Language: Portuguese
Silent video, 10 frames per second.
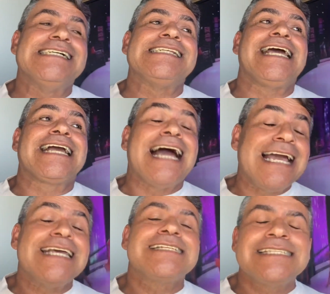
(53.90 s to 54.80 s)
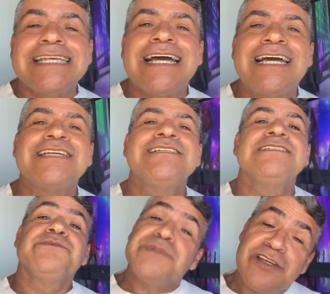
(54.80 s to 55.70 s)
né? Gaia Tzari.
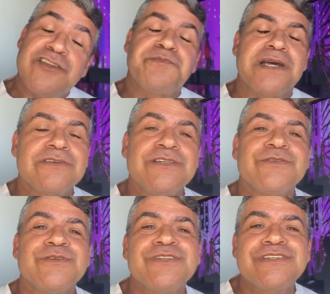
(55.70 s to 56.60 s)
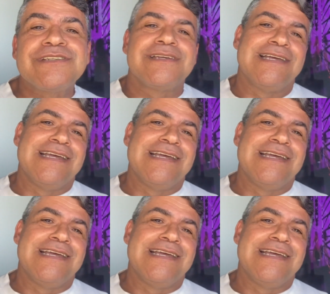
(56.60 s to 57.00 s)
Mas eu espero que os